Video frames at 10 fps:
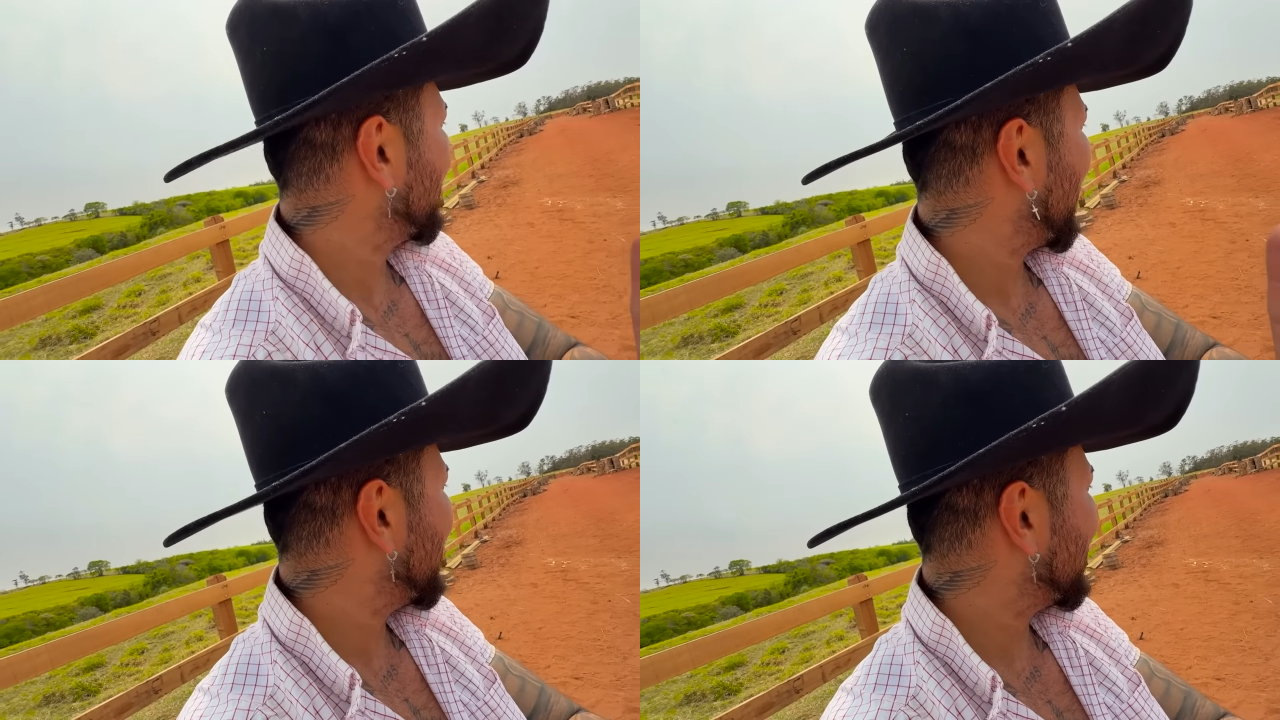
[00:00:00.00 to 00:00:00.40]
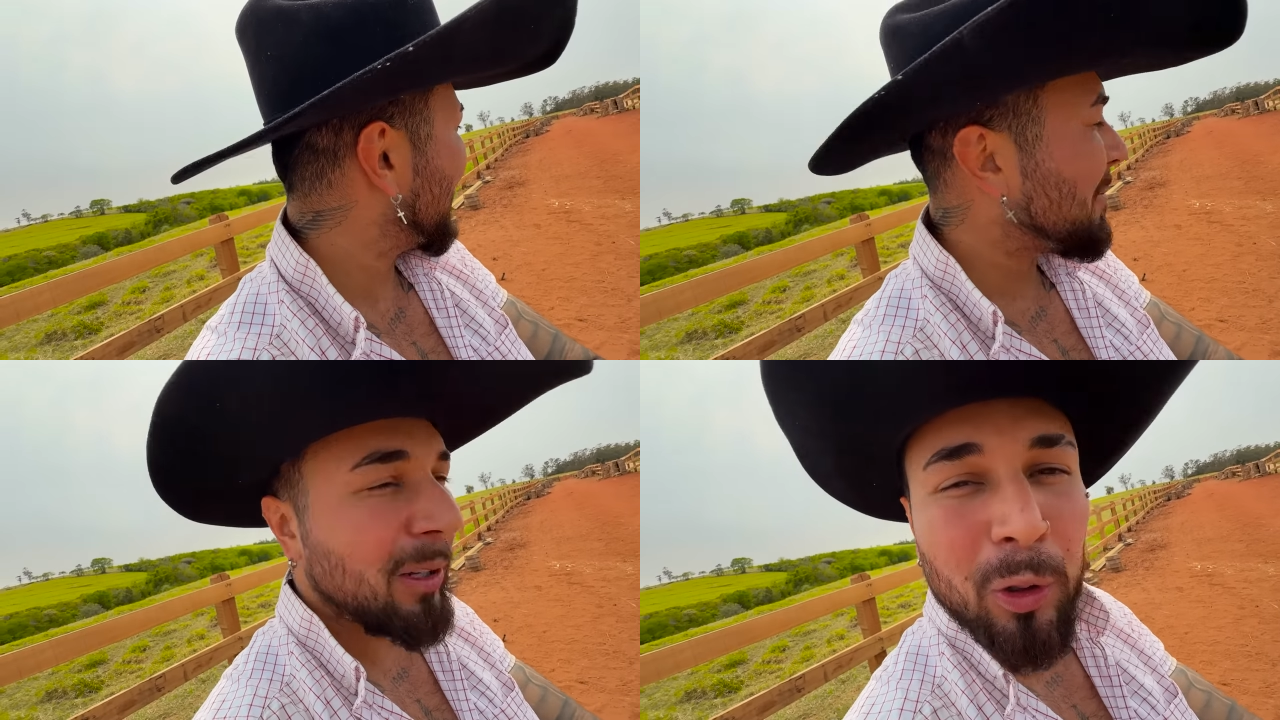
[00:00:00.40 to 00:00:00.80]
eu quero
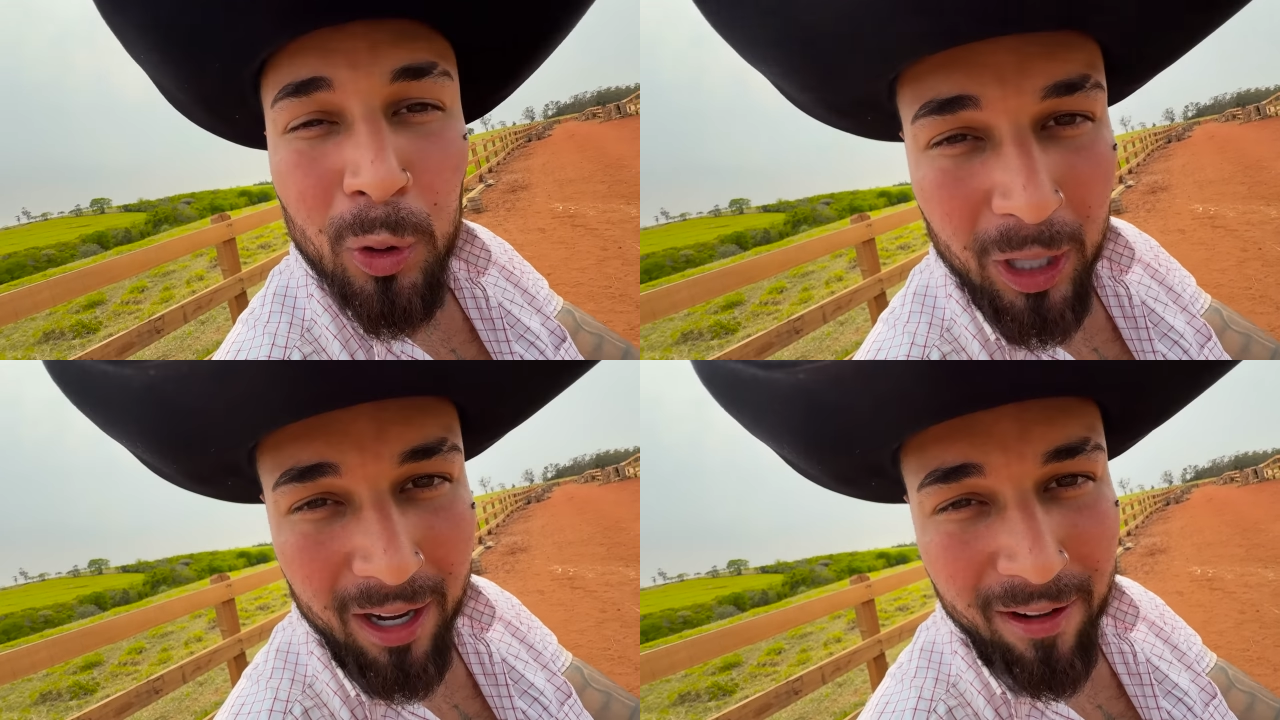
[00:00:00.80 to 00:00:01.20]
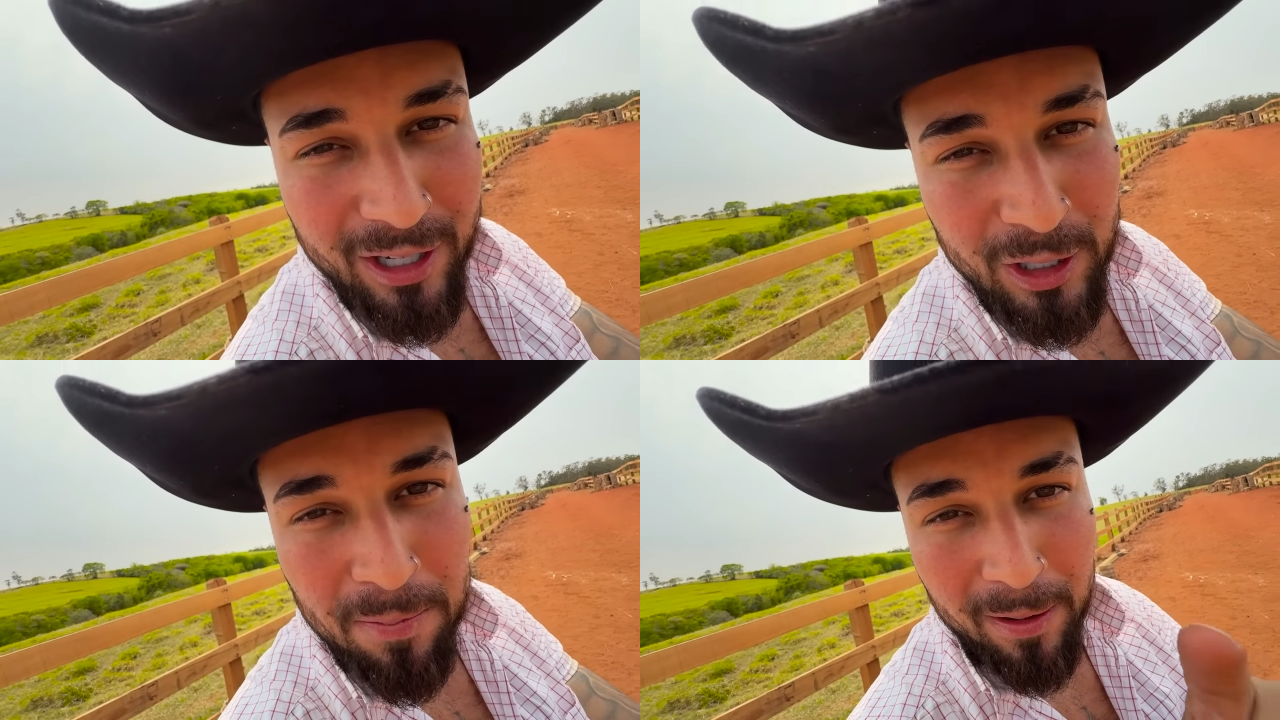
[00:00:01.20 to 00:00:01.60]
deixar, mano, tudo
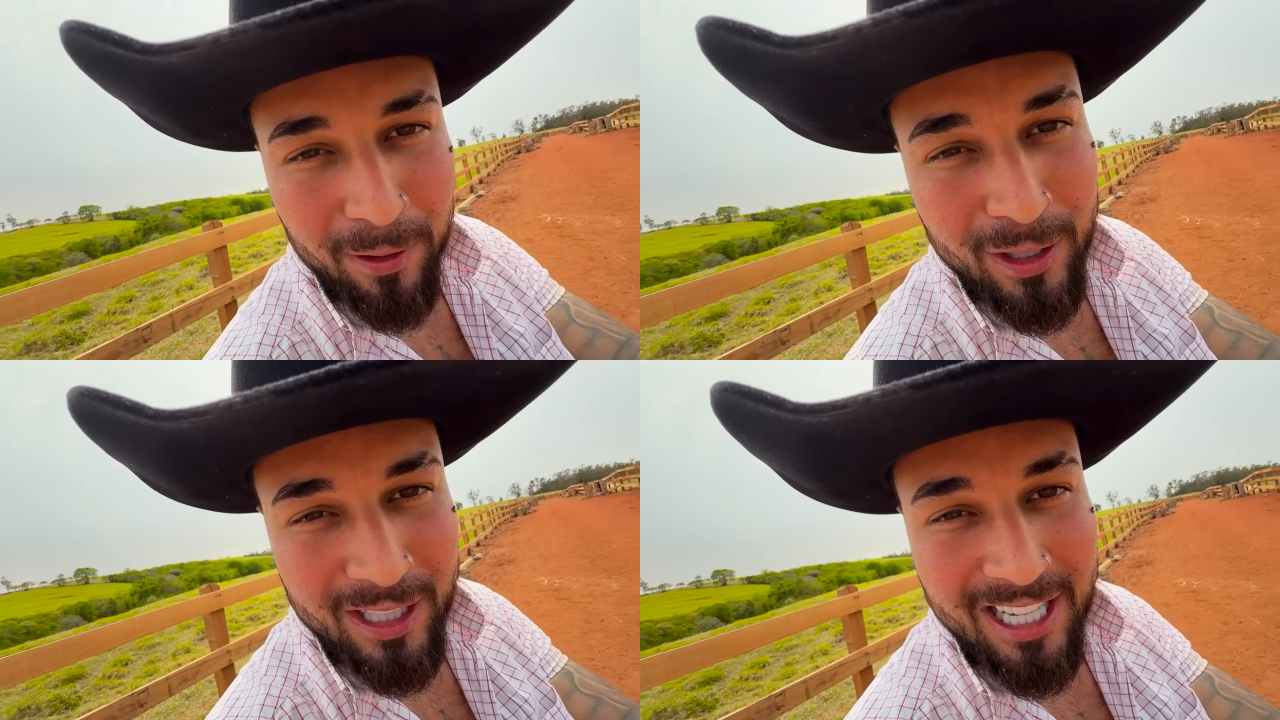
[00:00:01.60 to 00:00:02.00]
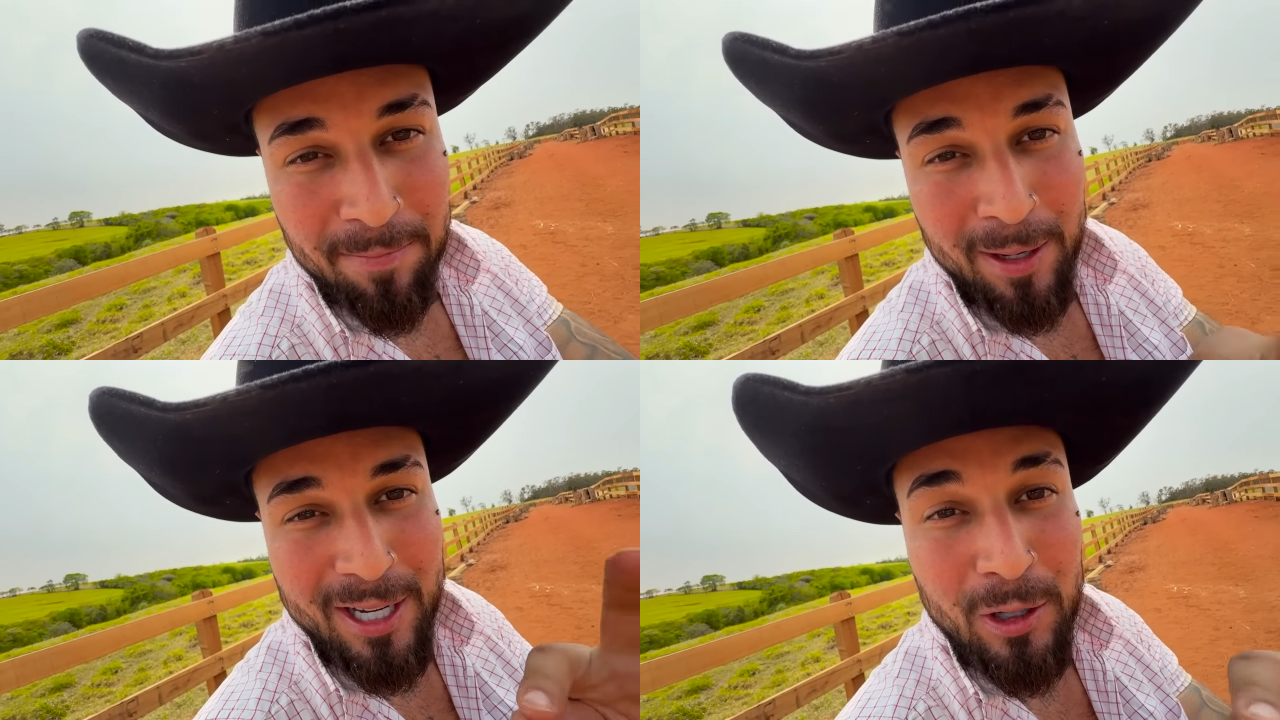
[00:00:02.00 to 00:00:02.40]
gravadinho pra vocês,
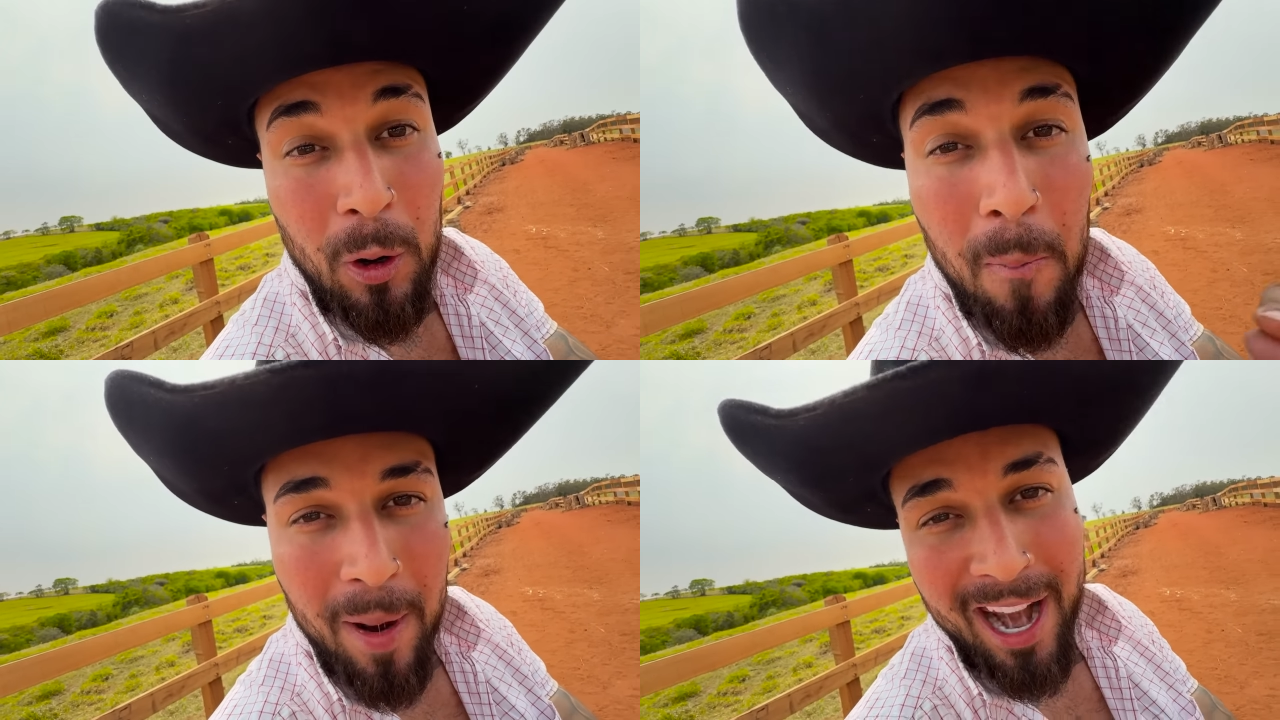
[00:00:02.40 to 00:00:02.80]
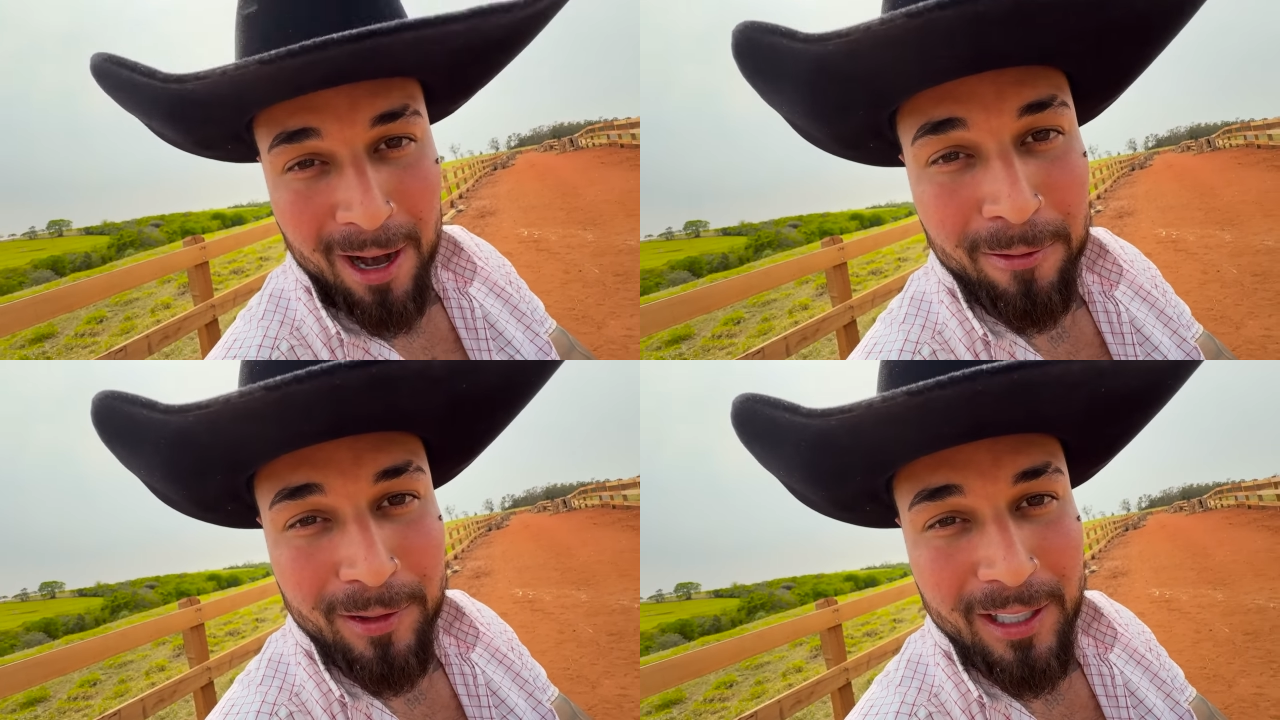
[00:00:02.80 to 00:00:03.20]
pra gente
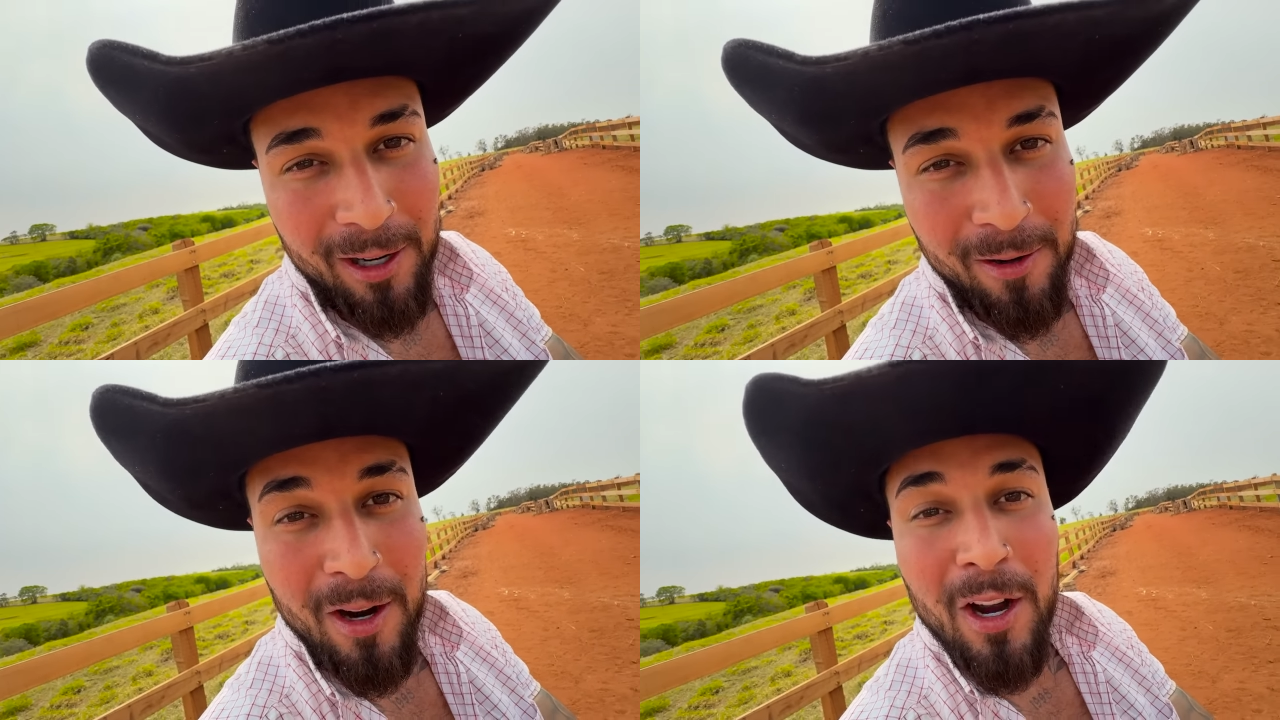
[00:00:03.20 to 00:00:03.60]
comparar no final.